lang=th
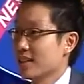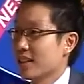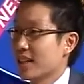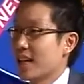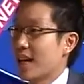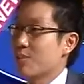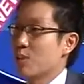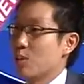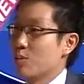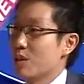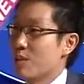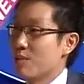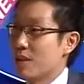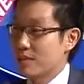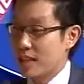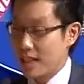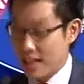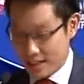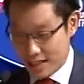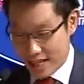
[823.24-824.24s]
นะครับผมสำหรั
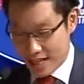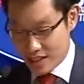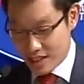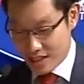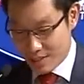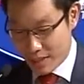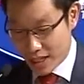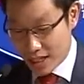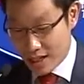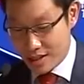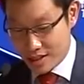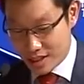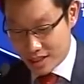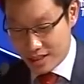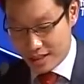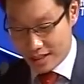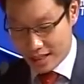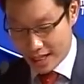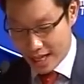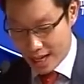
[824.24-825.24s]
บท่านไหนที่อาจจะยังไม่เคยชิ
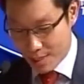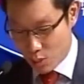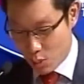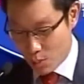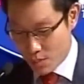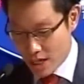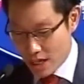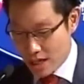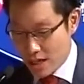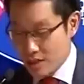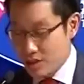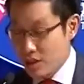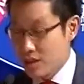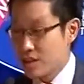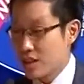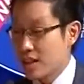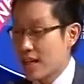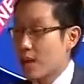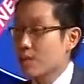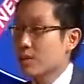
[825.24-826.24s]
นนะครับผมซึ่ง
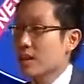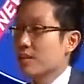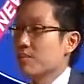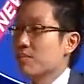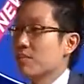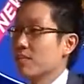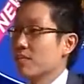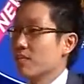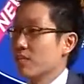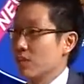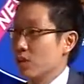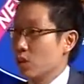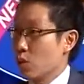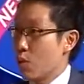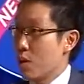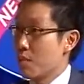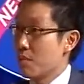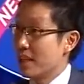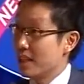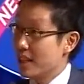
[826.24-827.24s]
จริงแล้วเนี่ย
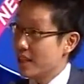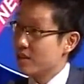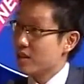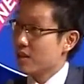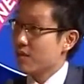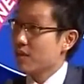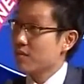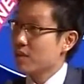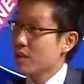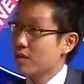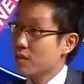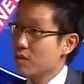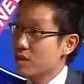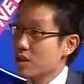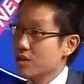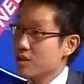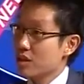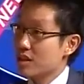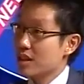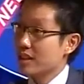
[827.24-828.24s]
ตัว Mini Set 50
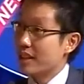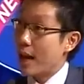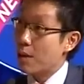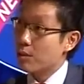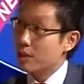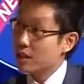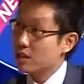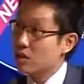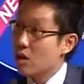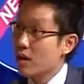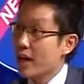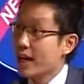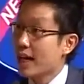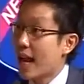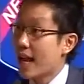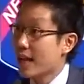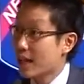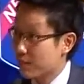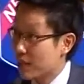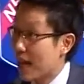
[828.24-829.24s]
Futures จริงๆแนวคิดก็ค
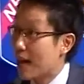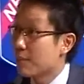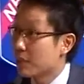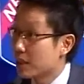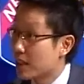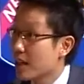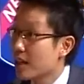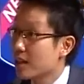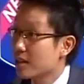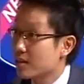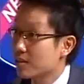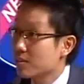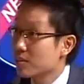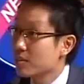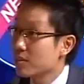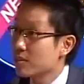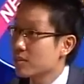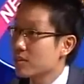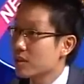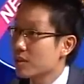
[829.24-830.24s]
ล้ายๆกับต่างประเทศ
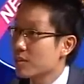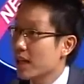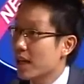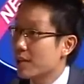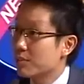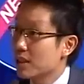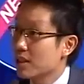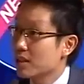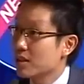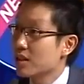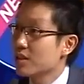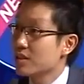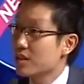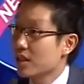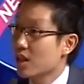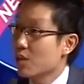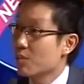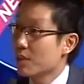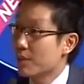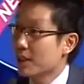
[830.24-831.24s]
ใช่ไหมครับที่จริงๆเรา